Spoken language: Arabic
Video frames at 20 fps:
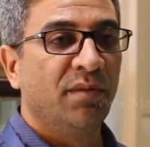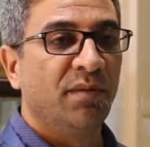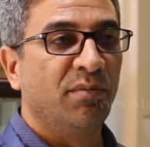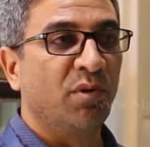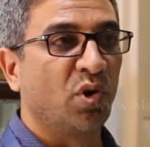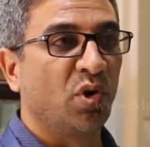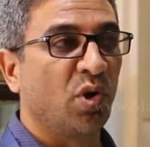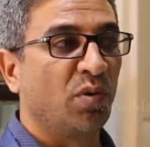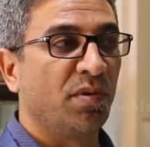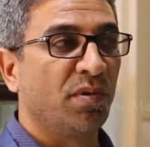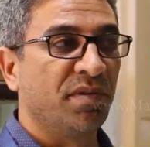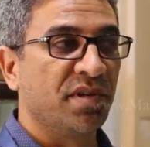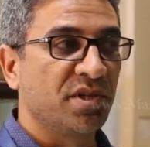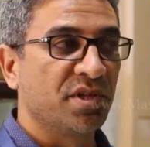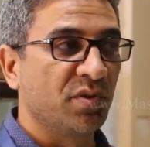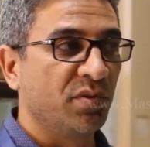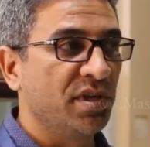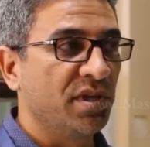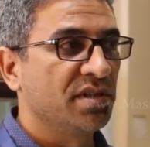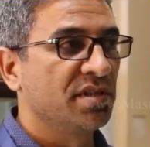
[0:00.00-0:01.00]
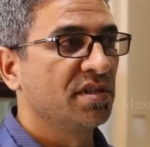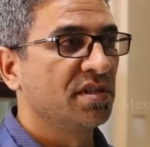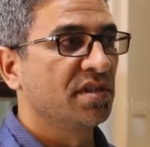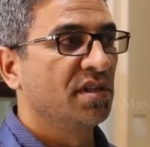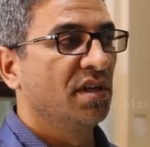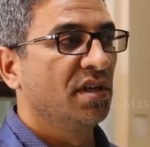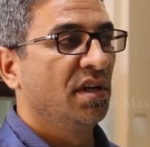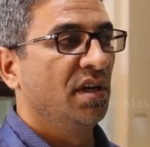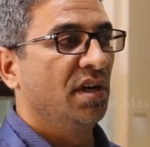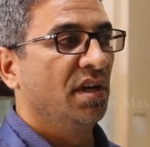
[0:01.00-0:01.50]
بالقرب من السويس
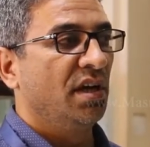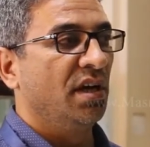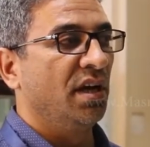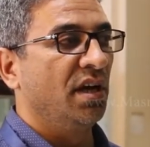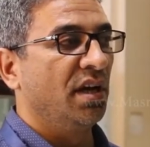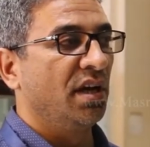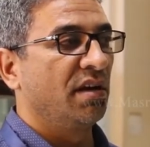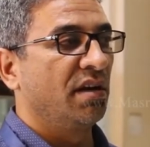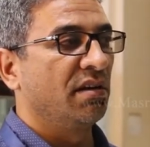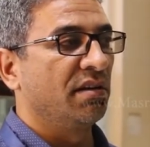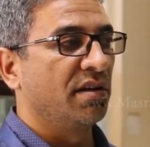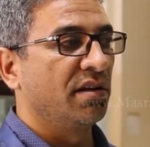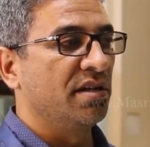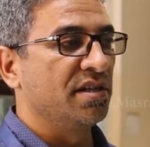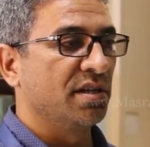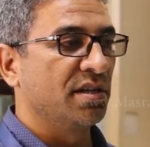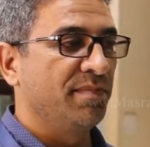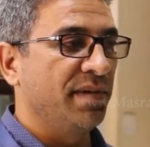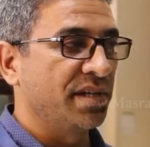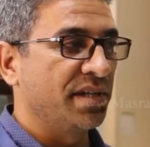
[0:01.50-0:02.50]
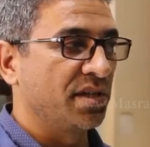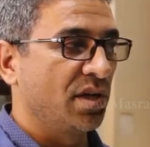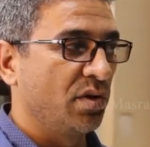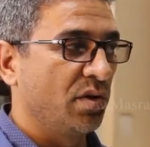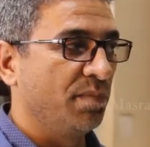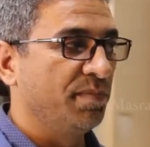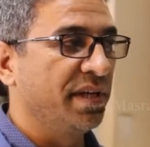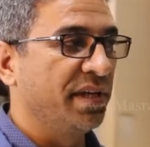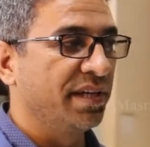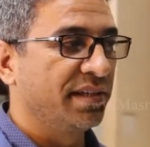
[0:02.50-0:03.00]
آه، كان رئيس البعثه
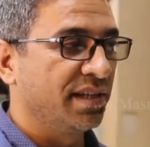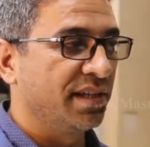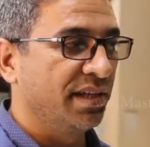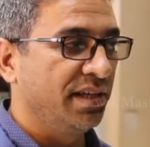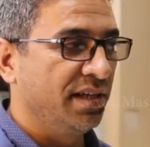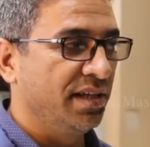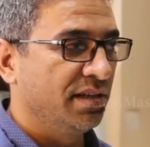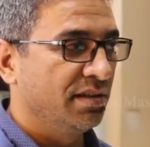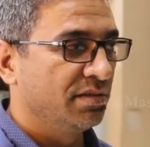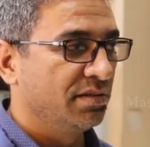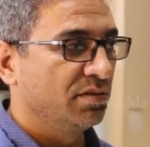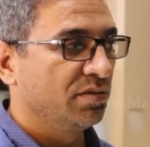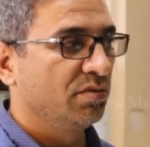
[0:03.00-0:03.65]
هو بيير تاليه